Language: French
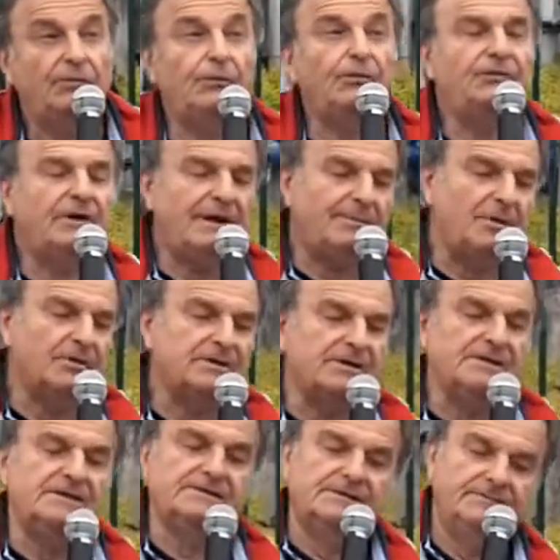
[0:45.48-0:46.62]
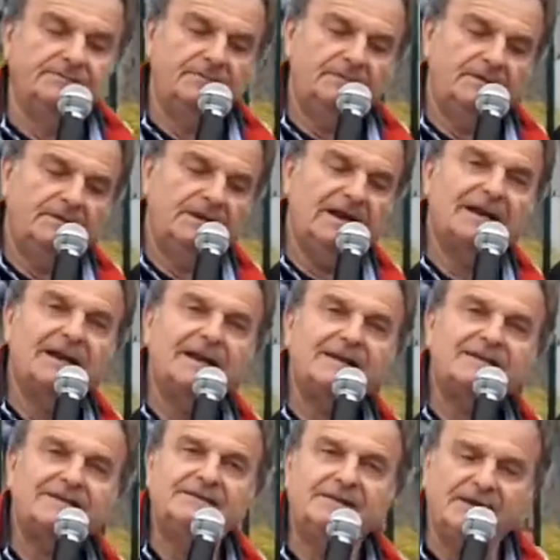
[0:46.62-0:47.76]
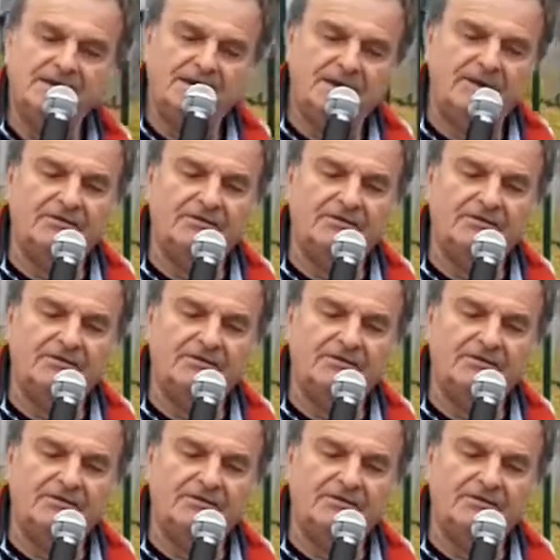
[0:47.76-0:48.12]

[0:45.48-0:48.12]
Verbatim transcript: Fonte de la banquise, des glaciers